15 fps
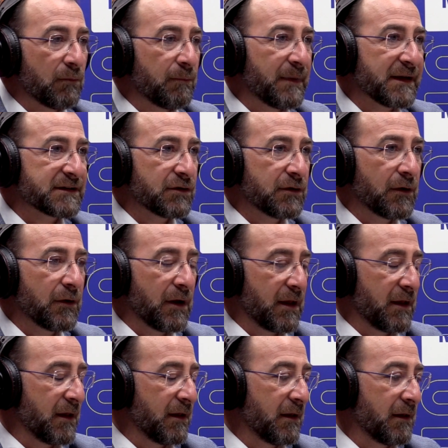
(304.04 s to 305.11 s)
un paso
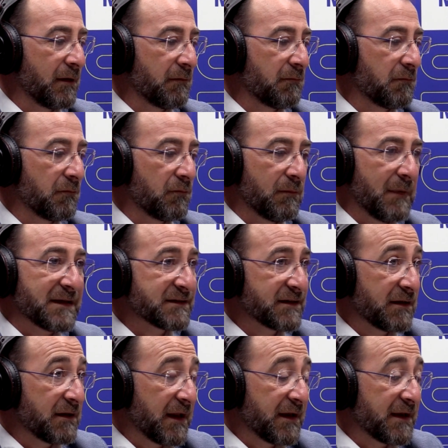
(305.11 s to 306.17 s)
eh, más
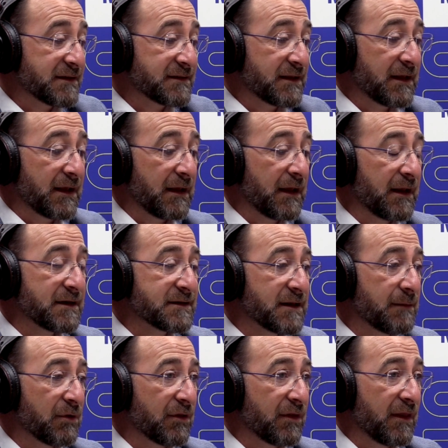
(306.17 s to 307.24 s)
en este, en
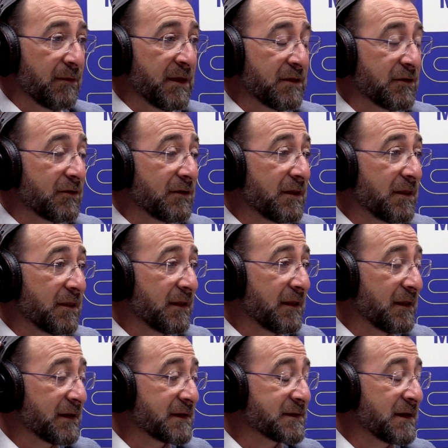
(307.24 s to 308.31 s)
este procedimiento. Y dice
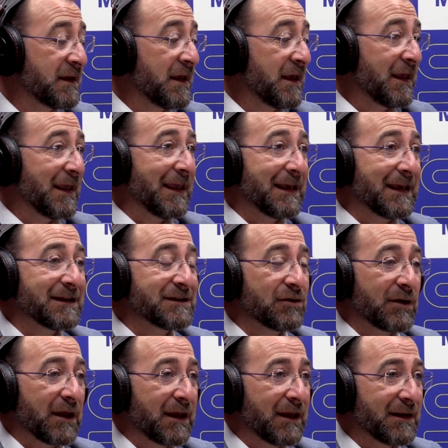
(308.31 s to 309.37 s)
ideas, ¿y qué es
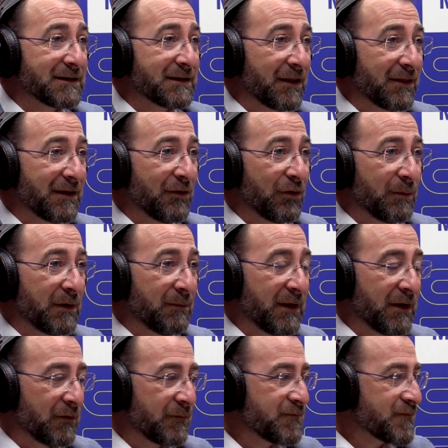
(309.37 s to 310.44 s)
lo que quieres hacer lo
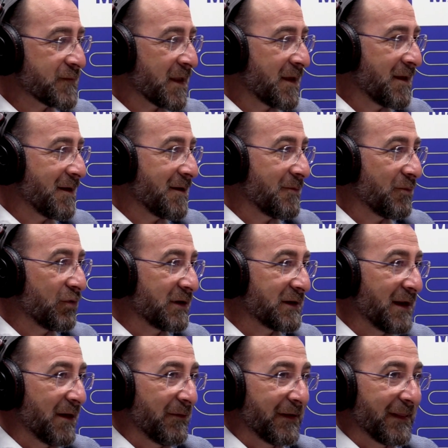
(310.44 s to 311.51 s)
primero?
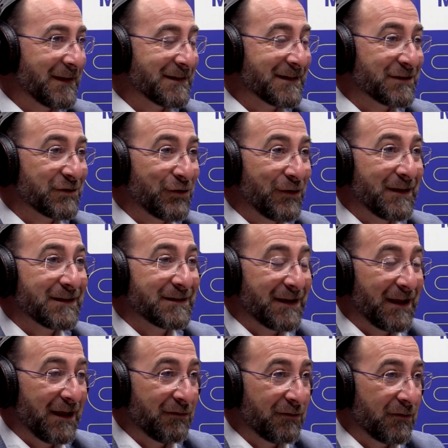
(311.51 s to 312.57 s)
Pues la verdad es que estoy
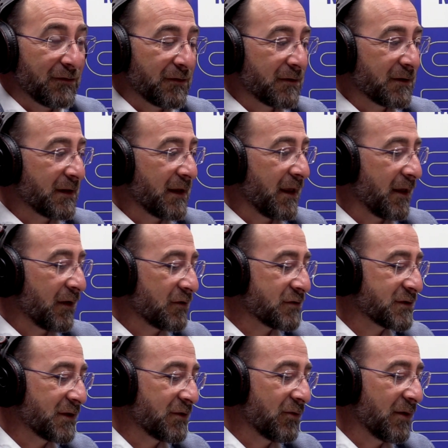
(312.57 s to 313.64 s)
deseando
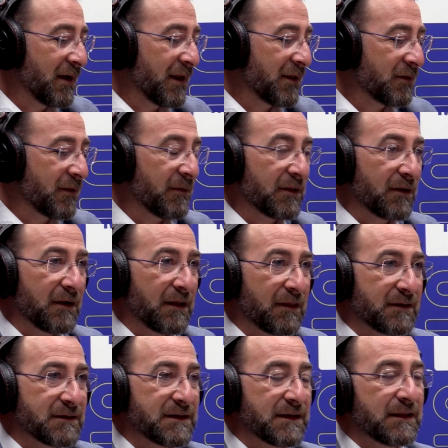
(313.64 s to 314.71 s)
constituir el ayuntamiento el
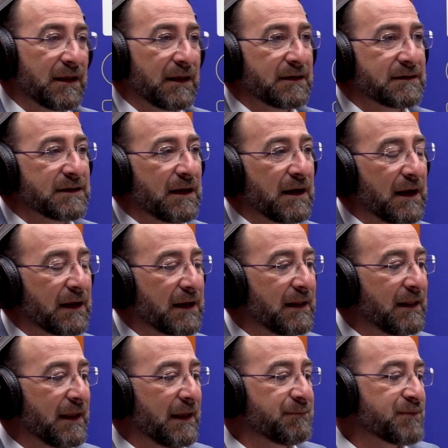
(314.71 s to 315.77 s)
17 y ser
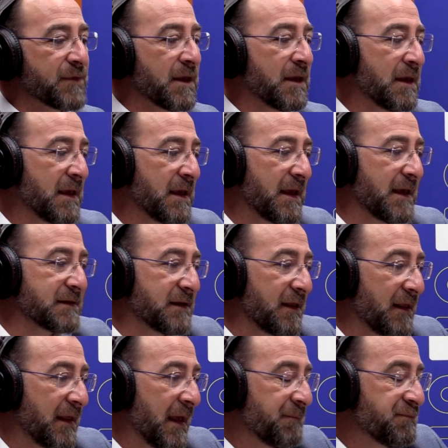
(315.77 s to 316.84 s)
alcalde ese
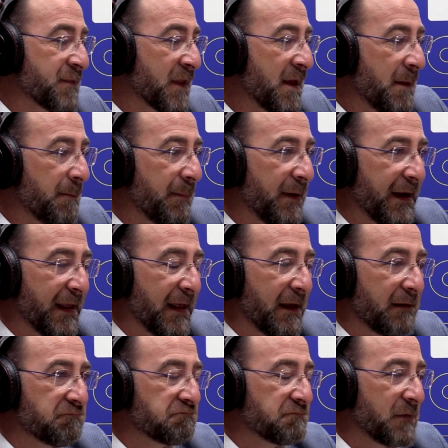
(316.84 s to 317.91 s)
día para